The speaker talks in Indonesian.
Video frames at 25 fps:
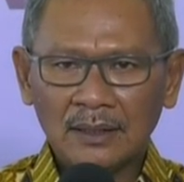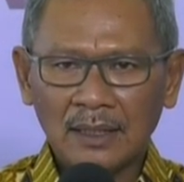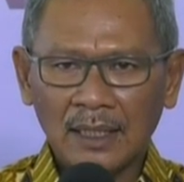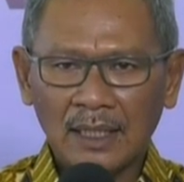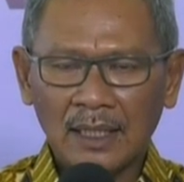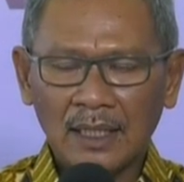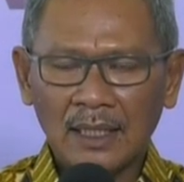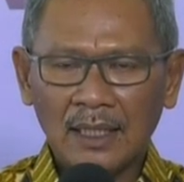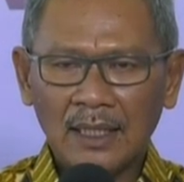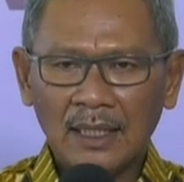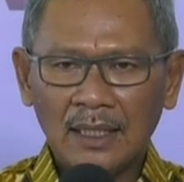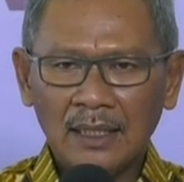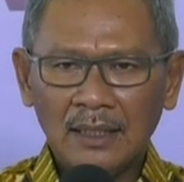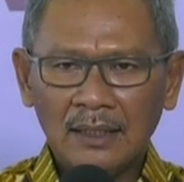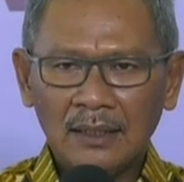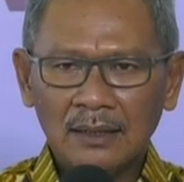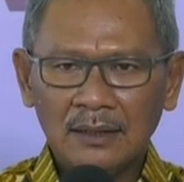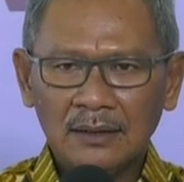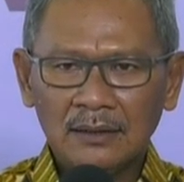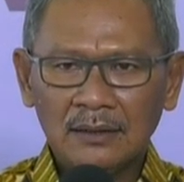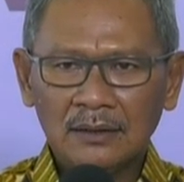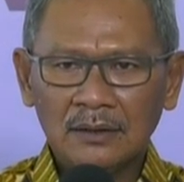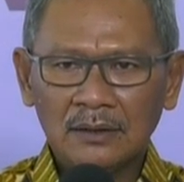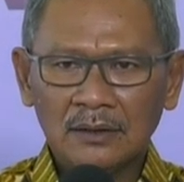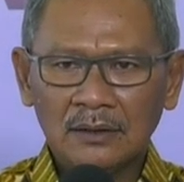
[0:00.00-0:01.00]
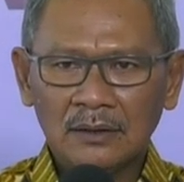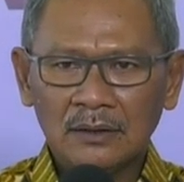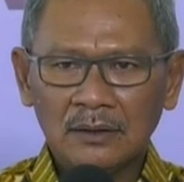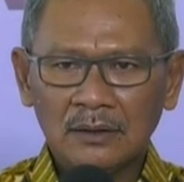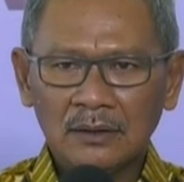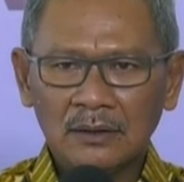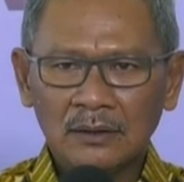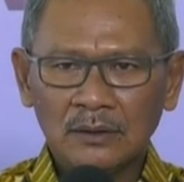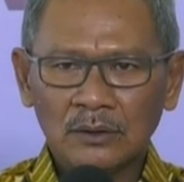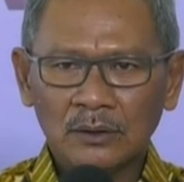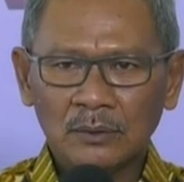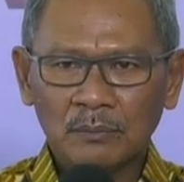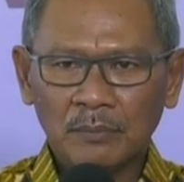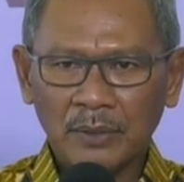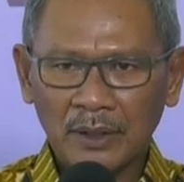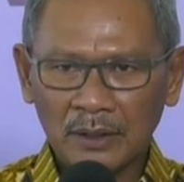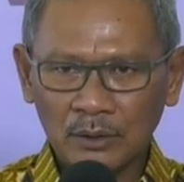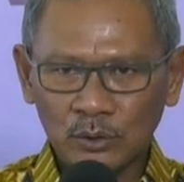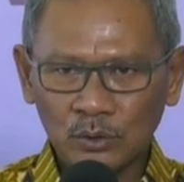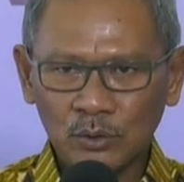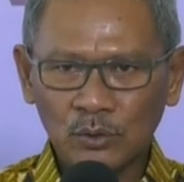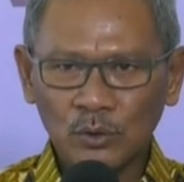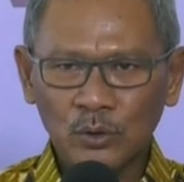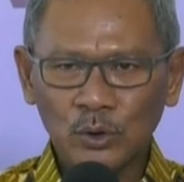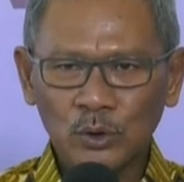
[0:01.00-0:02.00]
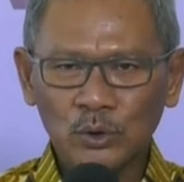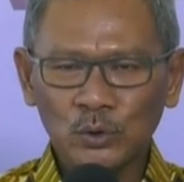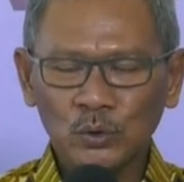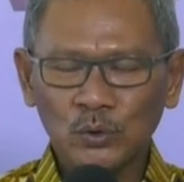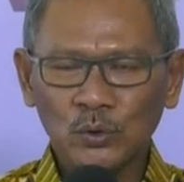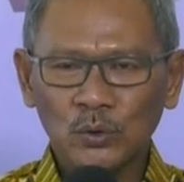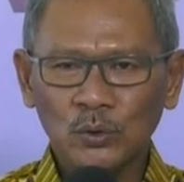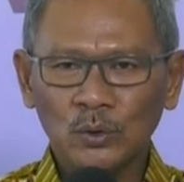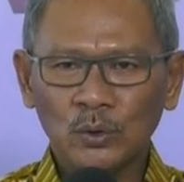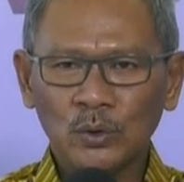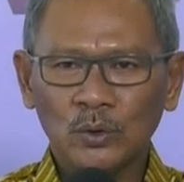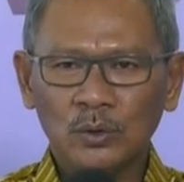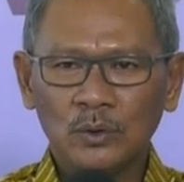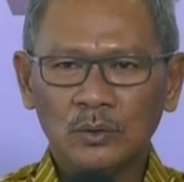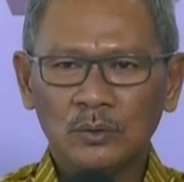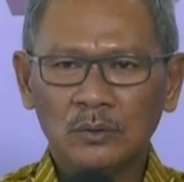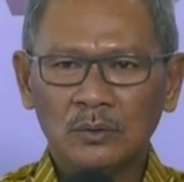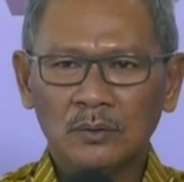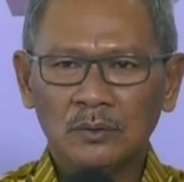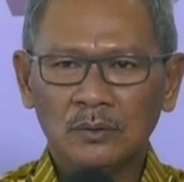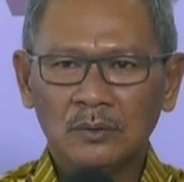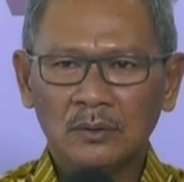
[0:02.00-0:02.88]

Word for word: Kita bersungguh-sungguh